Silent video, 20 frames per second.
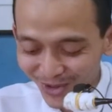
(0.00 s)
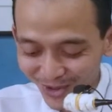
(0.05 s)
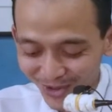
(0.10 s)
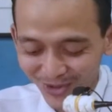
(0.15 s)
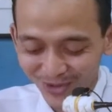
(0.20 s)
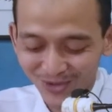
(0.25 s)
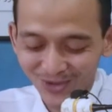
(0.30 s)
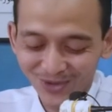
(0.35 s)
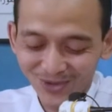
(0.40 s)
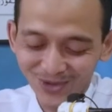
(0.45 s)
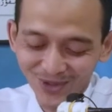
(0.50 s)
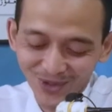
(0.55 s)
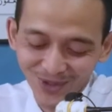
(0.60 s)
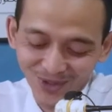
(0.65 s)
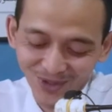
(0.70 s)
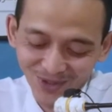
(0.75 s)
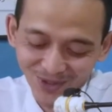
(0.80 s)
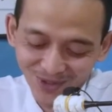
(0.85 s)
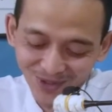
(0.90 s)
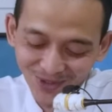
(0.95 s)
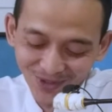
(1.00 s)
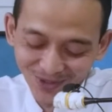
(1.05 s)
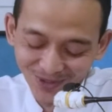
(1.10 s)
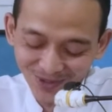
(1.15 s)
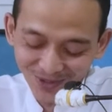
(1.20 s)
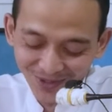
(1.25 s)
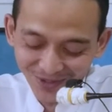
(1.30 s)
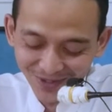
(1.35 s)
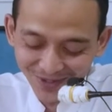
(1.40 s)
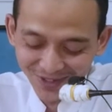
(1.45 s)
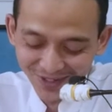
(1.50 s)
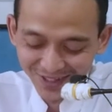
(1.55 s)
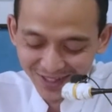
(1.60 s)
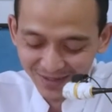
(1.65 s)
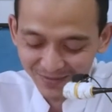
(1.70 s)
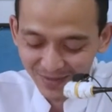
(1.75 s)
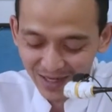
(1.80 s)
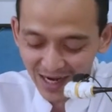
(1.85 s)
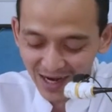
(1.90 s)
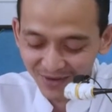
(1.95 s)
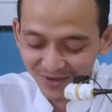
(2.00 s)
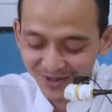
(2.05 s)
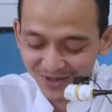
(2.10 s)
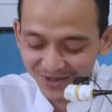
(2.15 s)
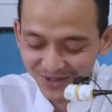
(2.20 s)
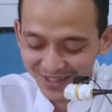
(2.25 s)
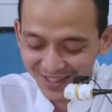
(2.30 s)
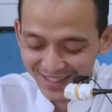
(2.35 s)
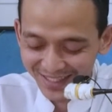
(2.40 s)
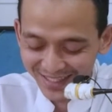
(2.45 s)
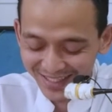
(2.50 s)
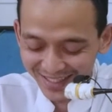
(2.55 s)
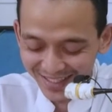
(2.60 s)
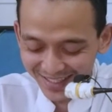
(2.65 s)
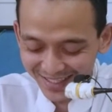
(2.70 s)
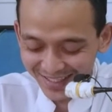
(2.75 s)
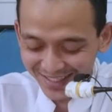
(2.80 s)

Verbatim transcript: suku rono ngoten mawon wis